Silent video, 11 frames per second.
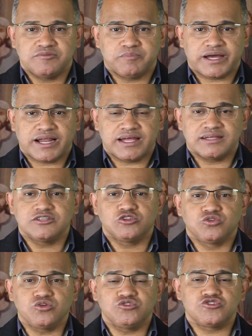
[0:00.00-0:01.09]
para
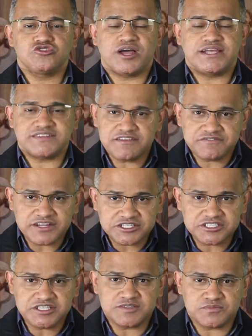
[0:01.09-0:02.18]
todos nós
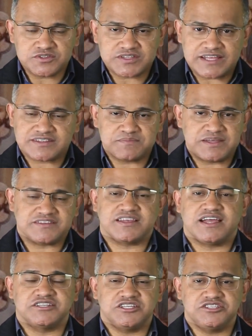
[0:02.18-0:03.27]
refletirmos essa
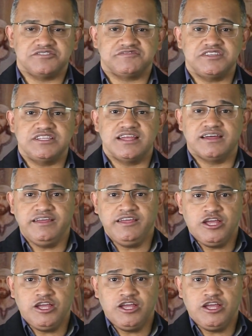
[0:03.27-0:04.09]
mensagem divina.